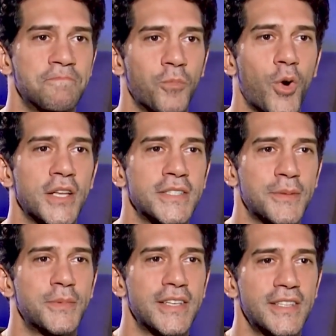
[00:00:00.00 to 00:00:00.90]

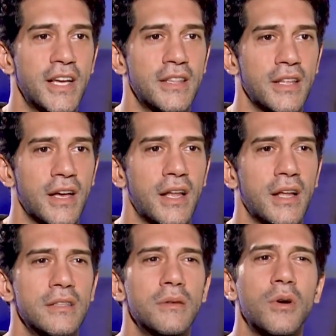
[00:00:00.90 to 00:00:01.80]
مهذب جدا
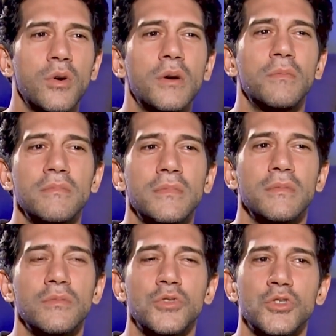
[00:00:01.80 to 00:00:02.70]
على قد ما هو
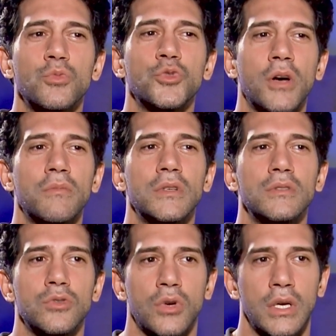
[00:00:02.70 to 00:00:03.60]
مش
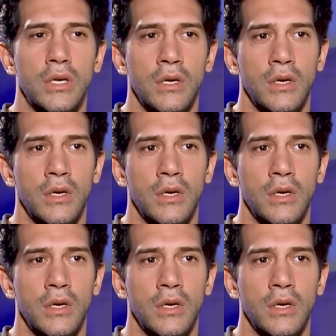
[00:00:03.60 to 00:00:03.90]
مطمئن شويه